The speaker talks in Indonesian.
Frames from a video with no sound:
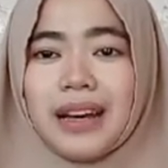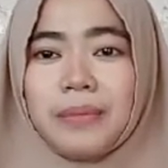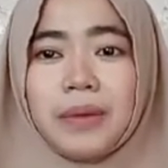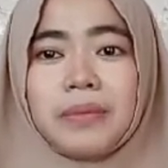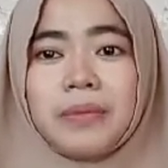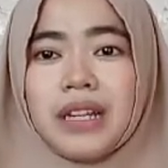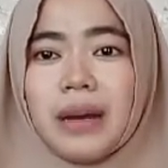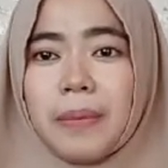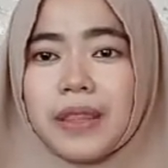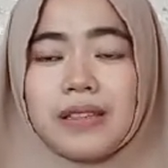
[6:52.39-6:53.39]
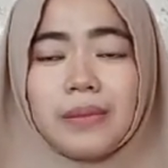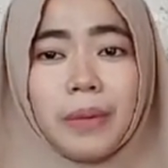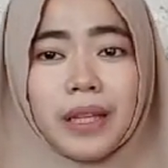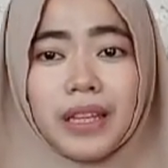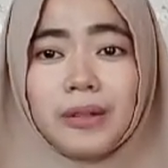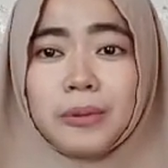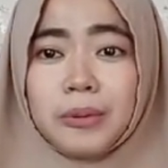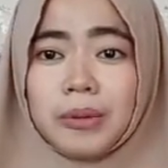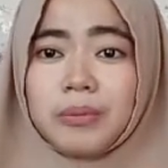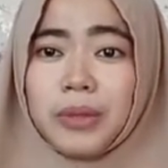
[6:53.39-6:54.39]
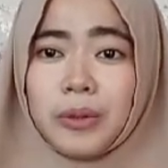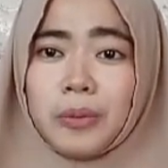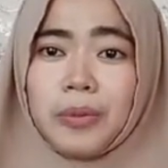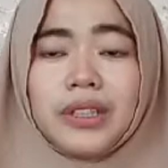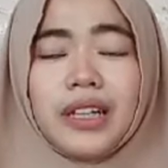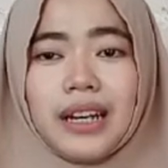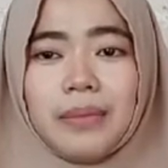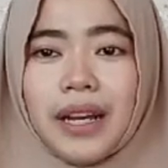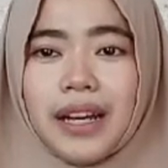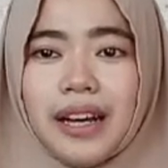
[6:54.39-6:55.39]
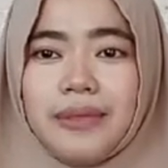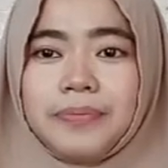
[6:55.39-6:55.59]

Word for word: mendapat kesempatan untuk berkumpul dengan mereka